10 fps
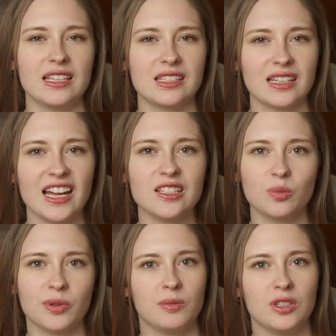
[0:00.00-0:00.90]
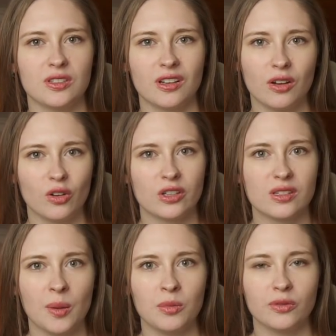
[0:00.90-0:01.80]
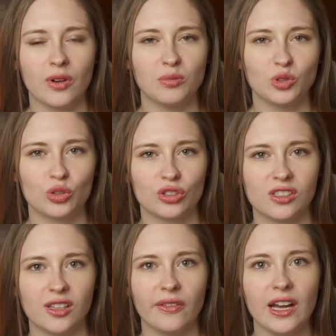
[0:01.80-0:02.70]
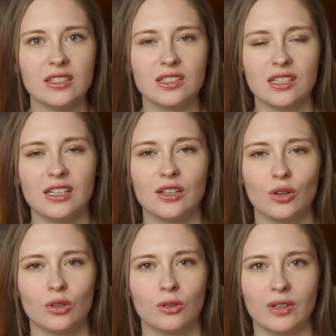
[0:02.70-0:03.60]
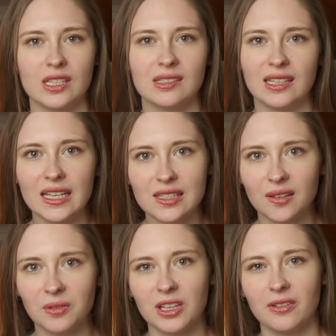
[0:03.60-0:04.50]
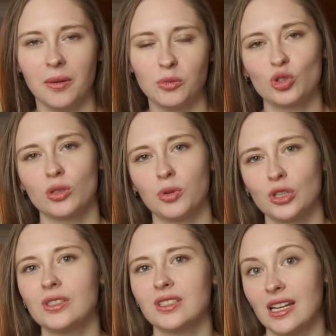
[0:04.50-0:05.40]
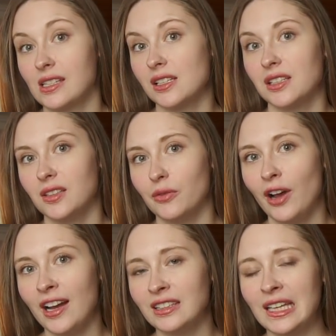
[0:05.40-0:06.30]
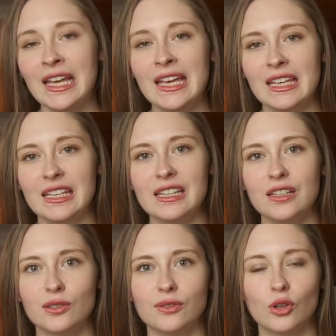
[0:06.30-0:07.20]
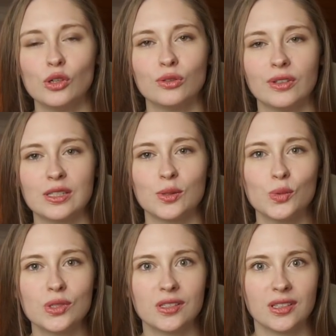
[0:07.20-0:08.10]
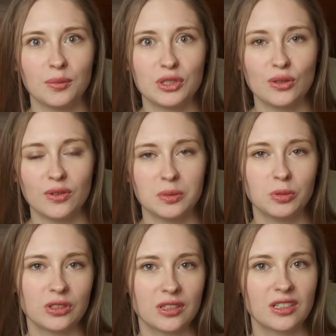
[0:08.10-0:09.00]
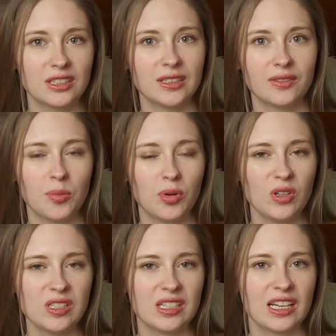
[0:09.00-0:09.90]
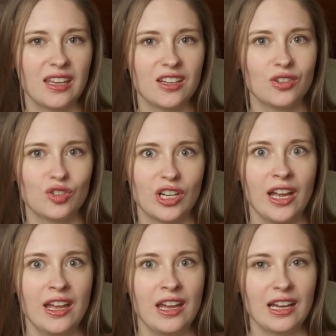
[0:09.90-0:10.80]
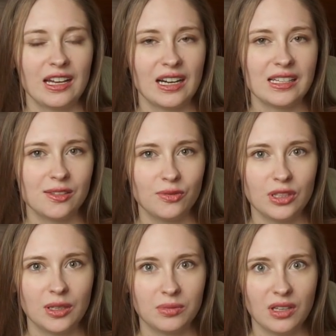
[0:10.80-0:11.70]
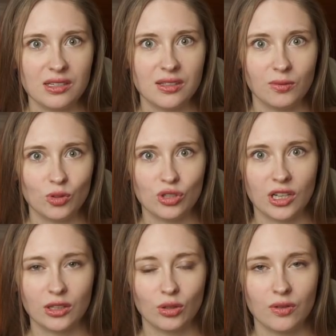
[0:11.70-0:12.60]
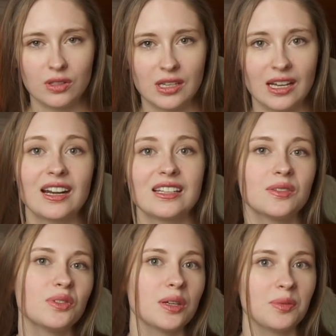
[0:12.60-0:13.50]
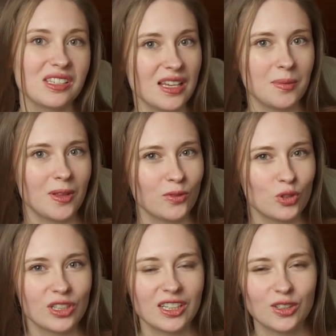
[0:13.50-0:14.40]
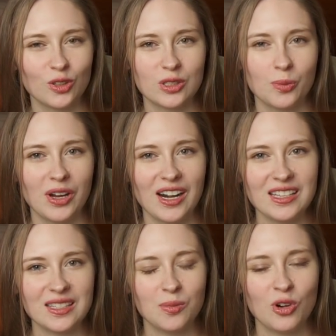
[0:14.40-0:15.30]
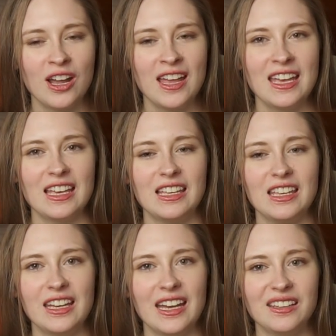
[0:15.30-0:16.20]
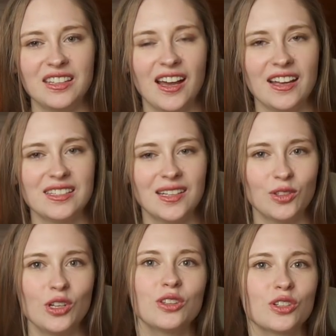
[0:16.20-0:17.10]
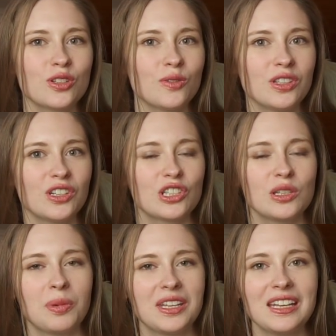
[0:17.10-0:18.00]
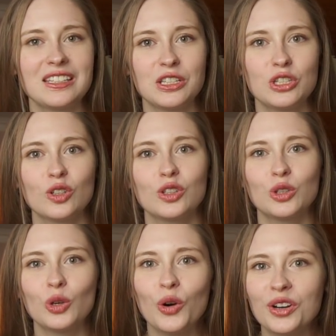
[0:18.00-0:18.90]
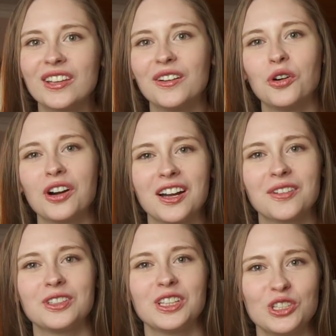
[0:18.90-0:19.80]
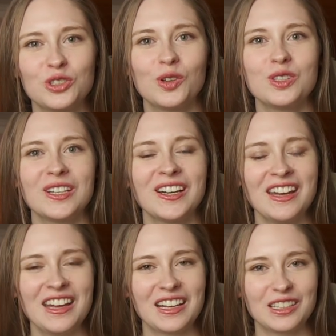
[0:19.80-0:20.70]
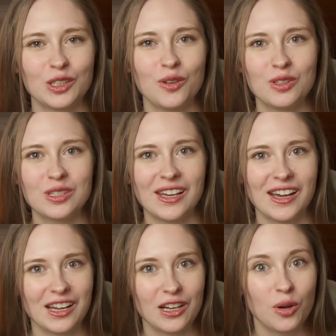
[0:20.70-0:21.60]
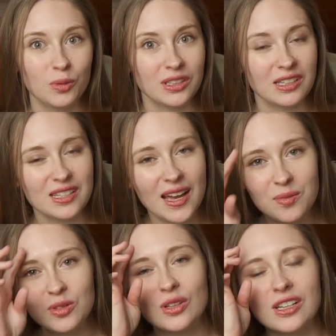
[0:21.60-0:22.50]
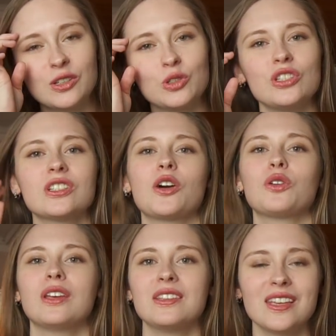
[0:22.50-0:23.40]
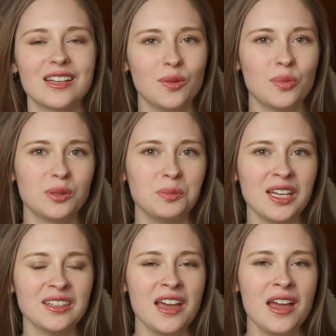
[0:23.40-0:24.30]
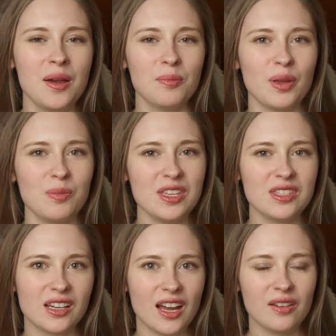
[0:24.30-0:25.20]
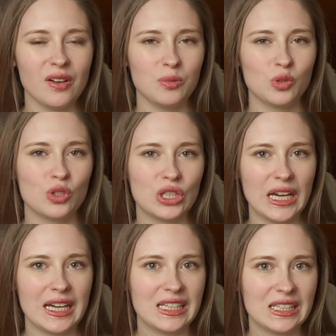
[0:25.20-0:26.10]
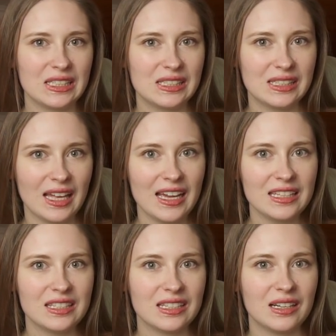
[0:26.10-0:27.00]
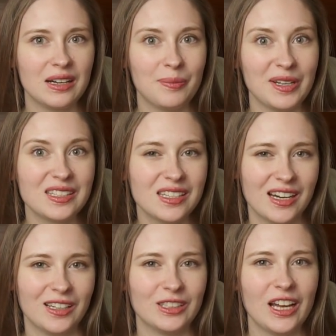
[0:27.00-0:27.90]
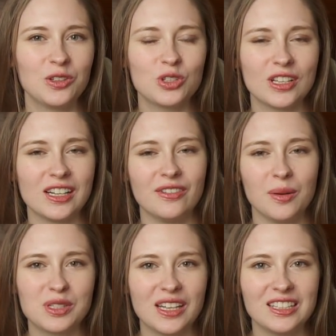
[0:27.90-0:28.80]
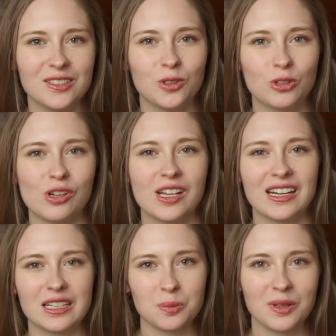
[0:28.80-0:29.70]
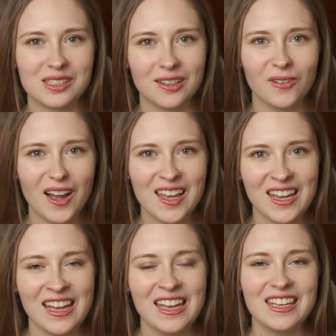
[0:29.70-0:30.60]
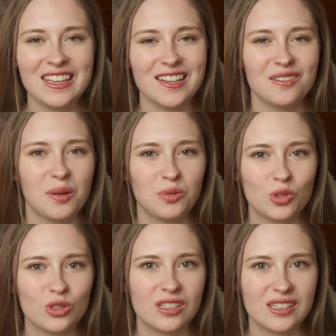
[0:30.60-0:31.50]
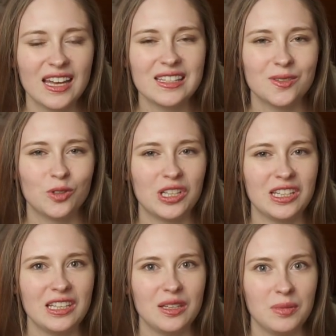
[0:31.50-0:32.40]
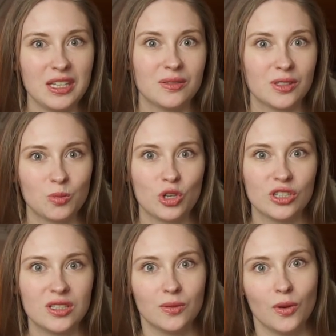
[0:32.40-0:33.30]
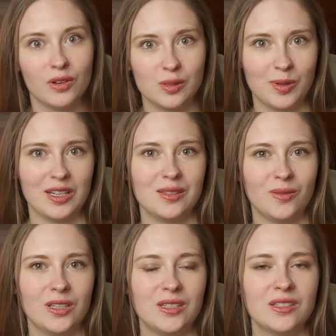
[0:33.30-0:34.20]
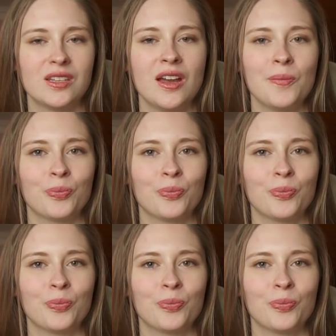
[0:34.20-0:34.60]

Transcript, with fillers: Сразу поймите, какой экзамен вам нужно сдавать, или он у вас тестовый, и вам нужно просто знать какие-то факты, или он у вас устный, там, где у вас будут открытые вопросы, и, конечно же, к разным видам тестов нужно готовиться, к разным видам экзаменов нужно готовиться по-разному, и это основное то, что вы должны понять еще до того, как вы начнете готовиться к какому-то экзамену или учить какой-то отдельный предмет, поймите, как вам нужно знать э, материал, да, нужно ли вам знать его только распознавая, или вам нужно знать его и иметь возможность его воспроизводить.